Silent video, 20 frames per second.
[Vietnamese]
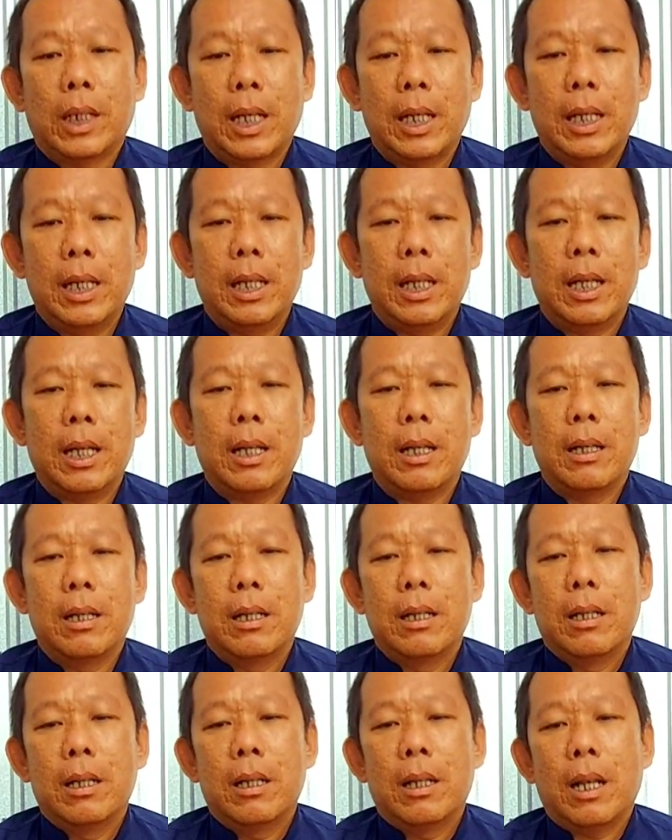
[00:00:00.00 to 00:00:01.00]
thì á
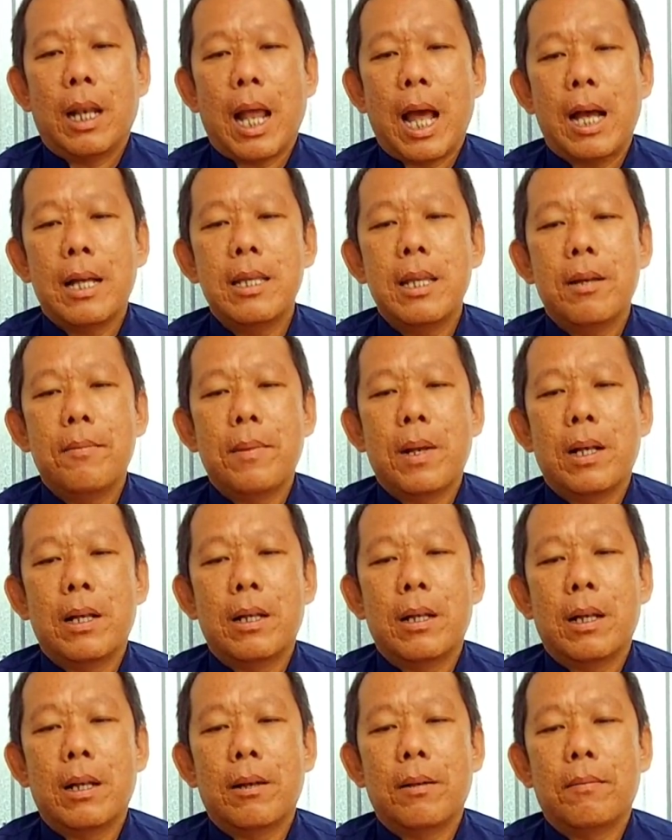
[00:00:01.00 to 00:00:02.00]
lỡ như mình
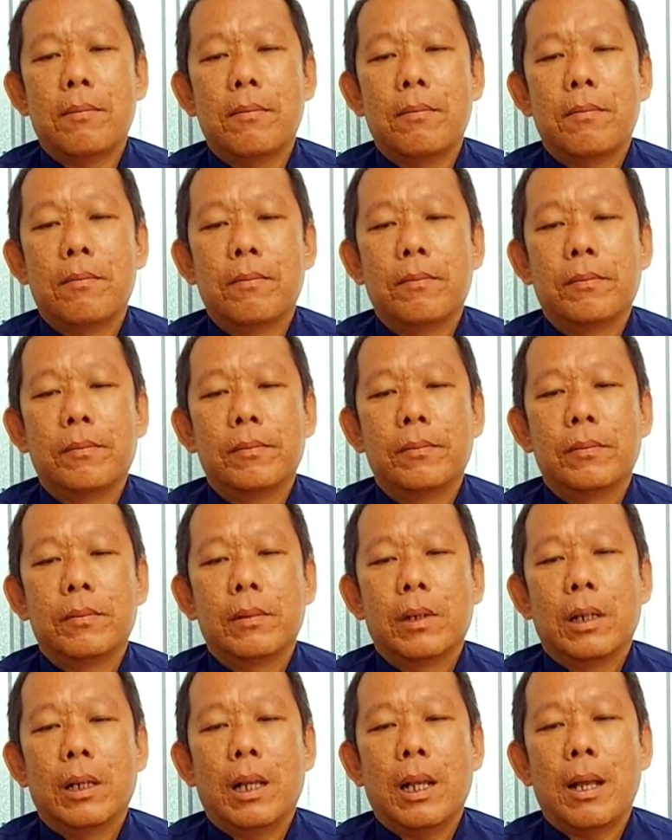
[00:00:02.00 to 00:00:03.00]
á
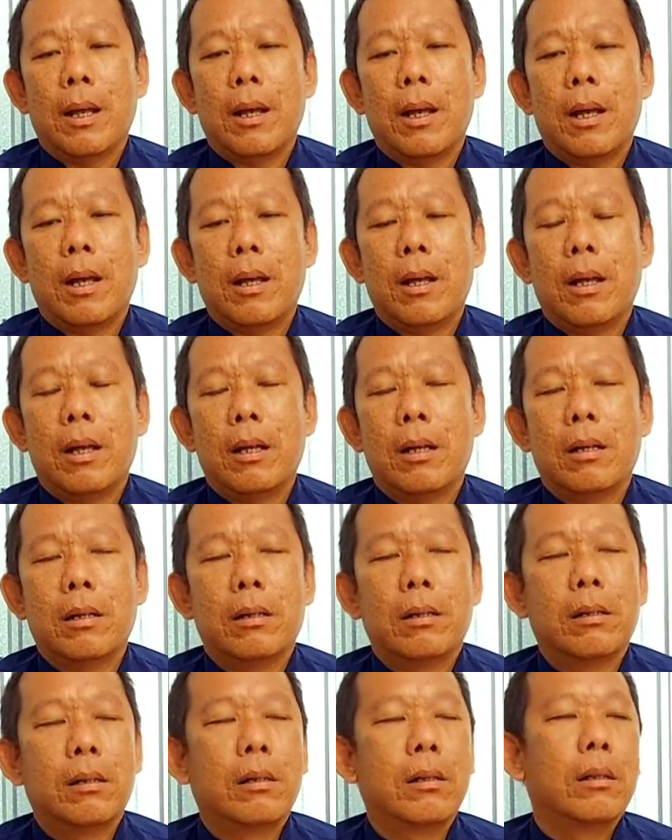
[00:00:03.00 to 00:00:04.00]
là
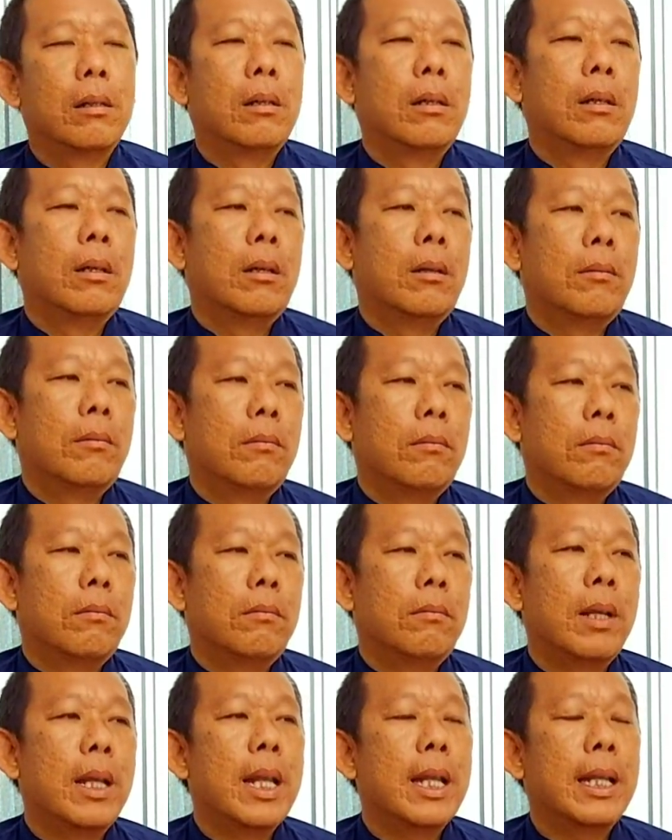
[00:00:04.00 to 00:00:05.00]

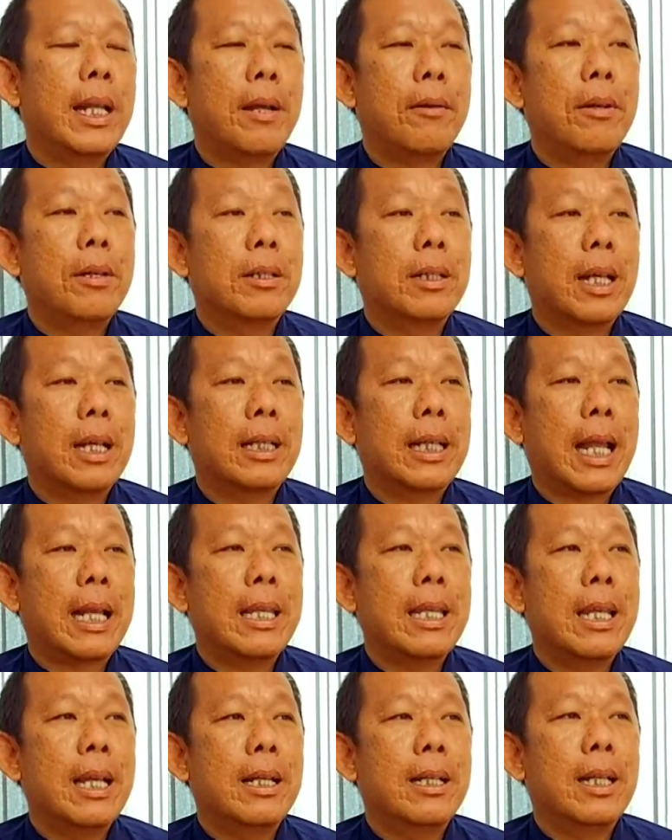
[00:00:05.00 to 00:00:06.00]
mình đi theo đường chân chánh
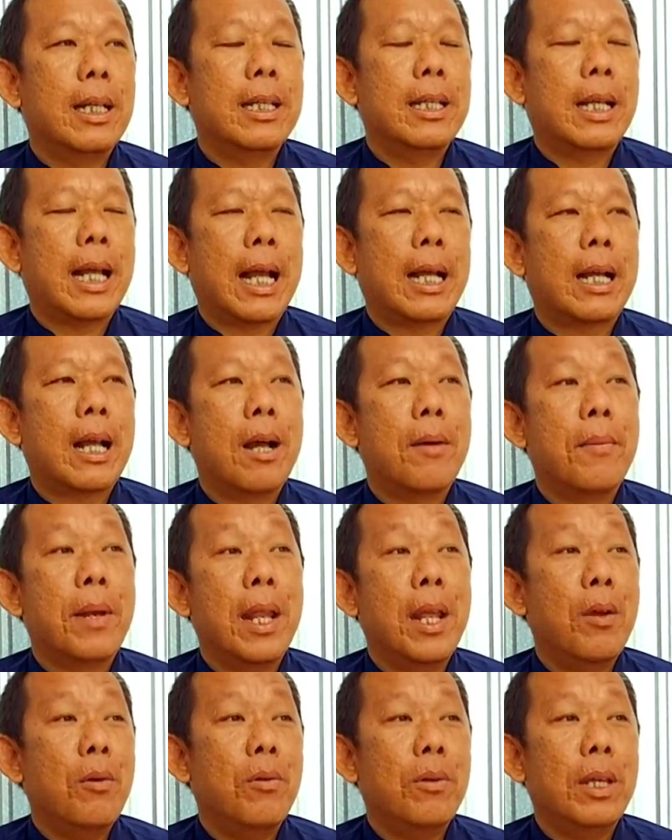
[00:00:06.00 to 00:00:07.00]
nhưng cái căn cơ mình
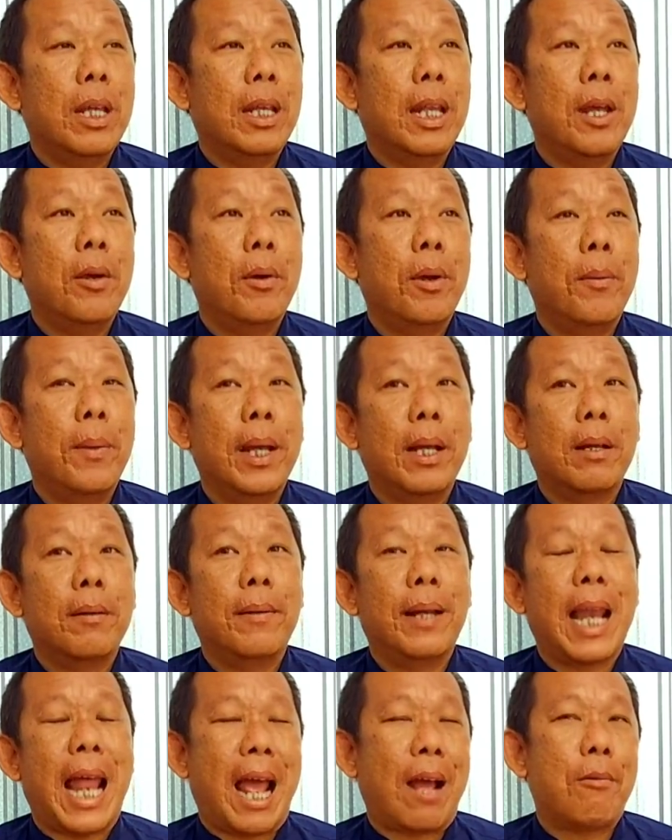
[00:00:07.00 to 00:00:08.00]
yếu vì thiếu hiểu biết nó
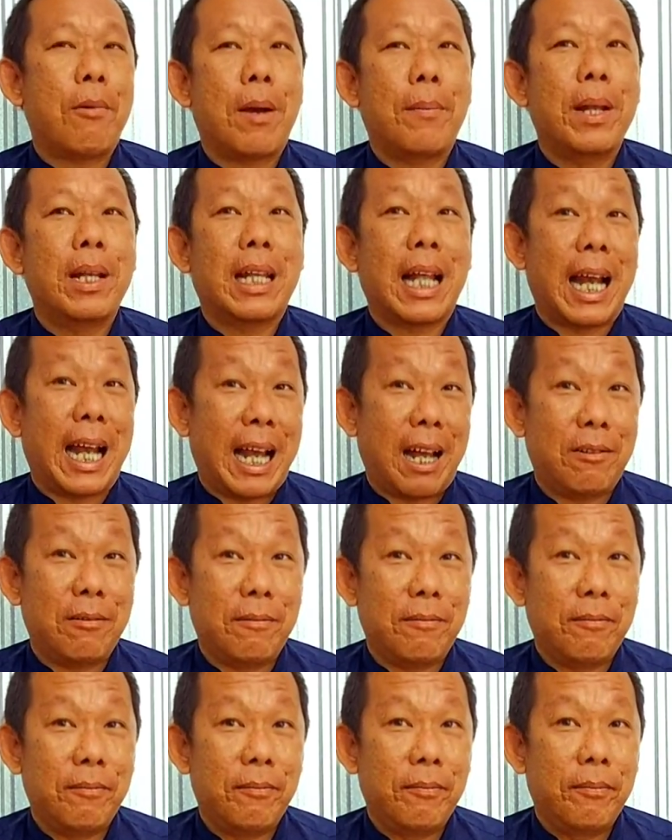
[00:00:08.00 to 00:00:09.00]
lạc qua bên tà đạo
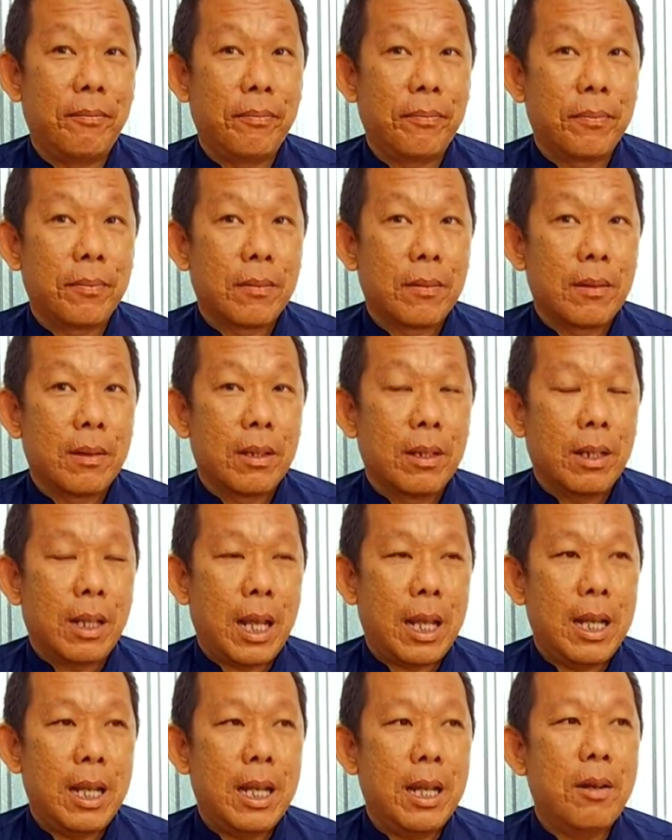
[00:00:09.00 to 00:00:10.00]

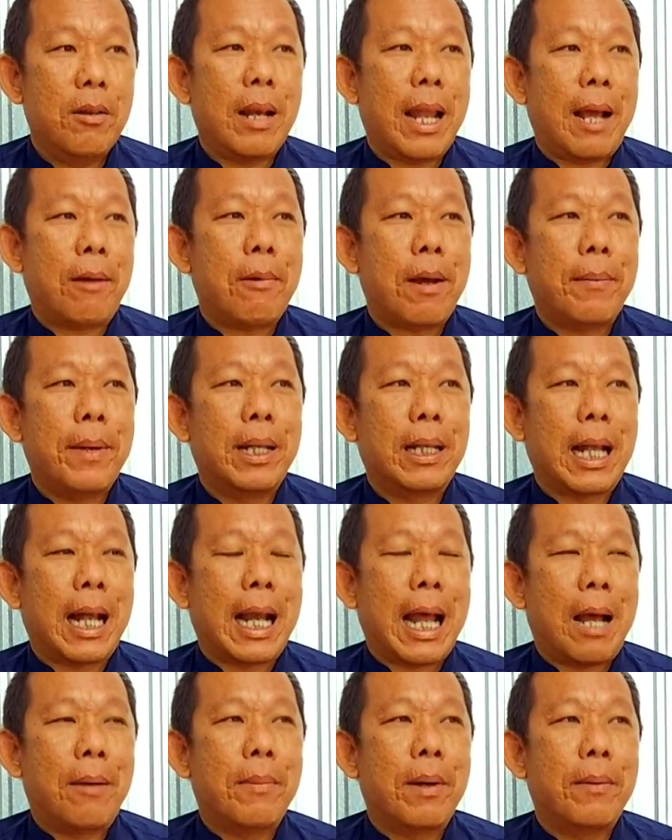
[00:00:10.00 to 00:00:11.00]
thì nếu lạc qua bên tà
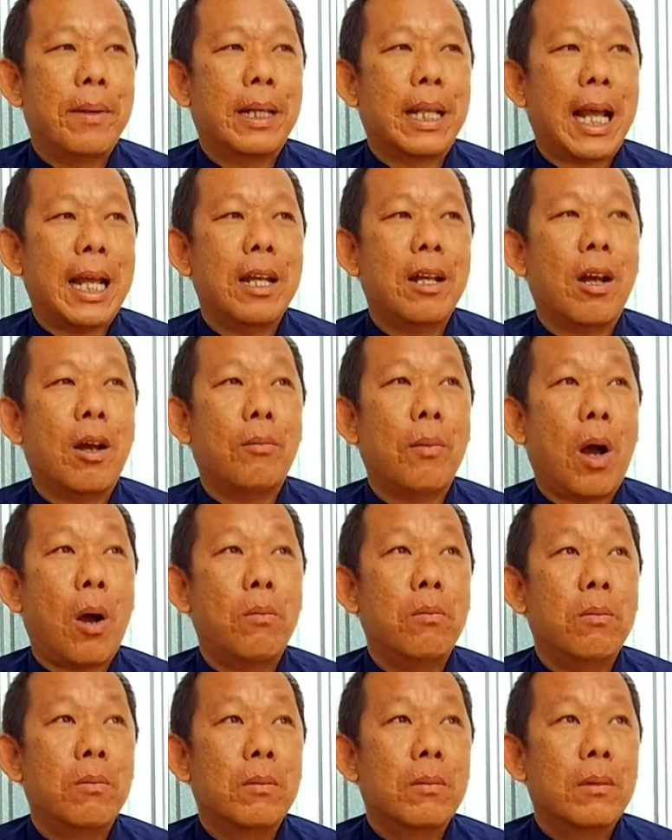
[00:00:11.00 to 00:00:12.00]
đạo mà mình thấy nó không
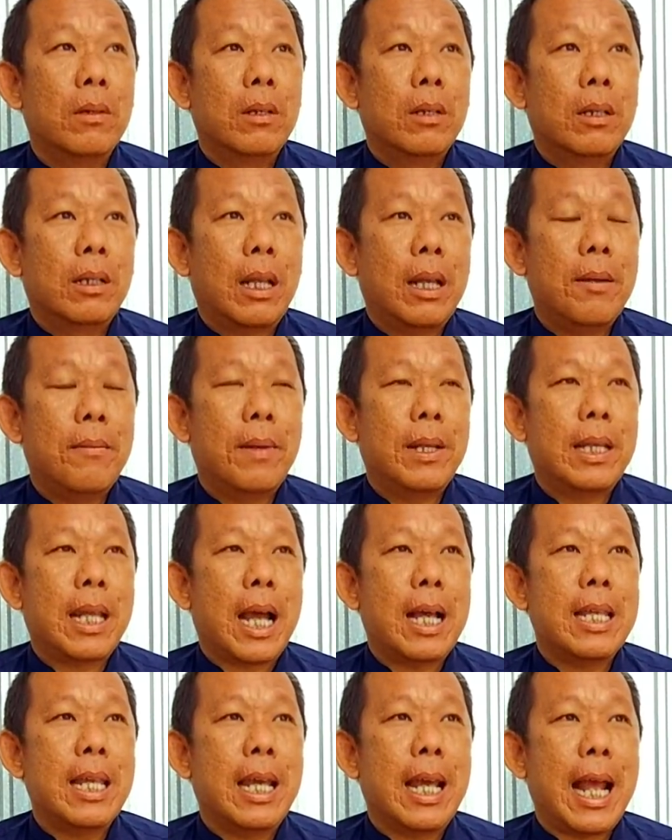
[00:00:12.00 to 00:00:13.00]
ổn thì mình
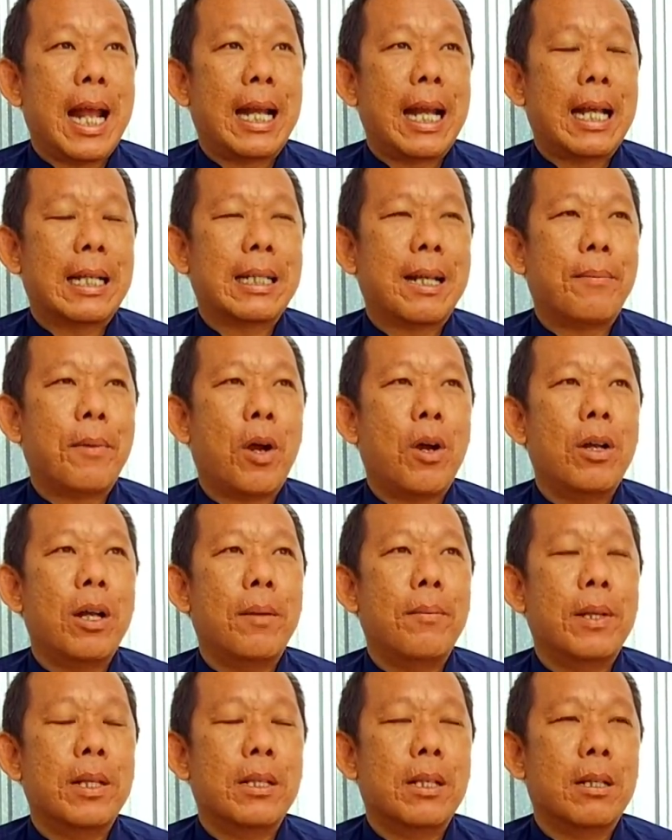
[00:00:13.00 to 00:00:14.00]
trở về ăn năn sám hối để
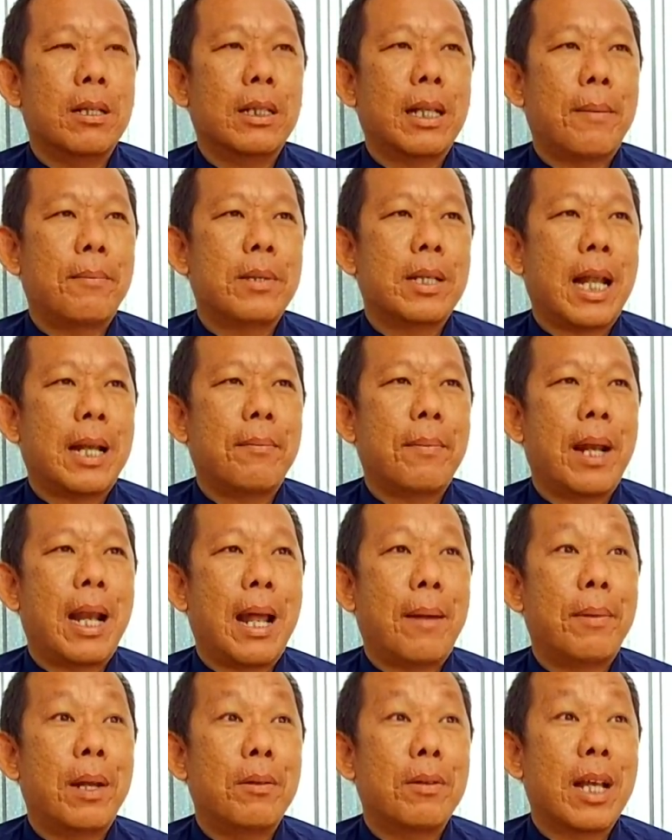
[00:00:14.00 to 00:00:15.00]
mình sửa tâm tánh mình
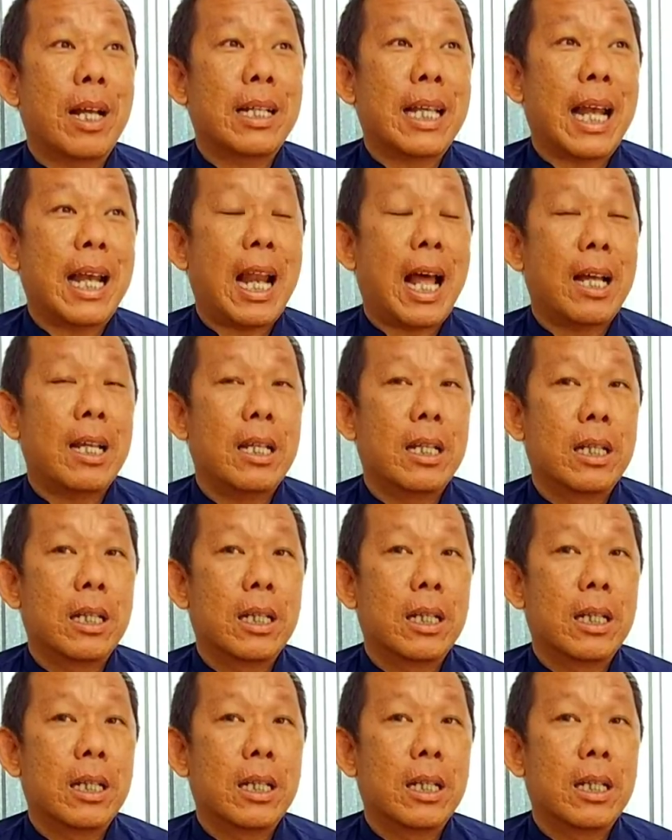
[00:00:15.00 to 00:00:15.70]
làm điều chân chánh lại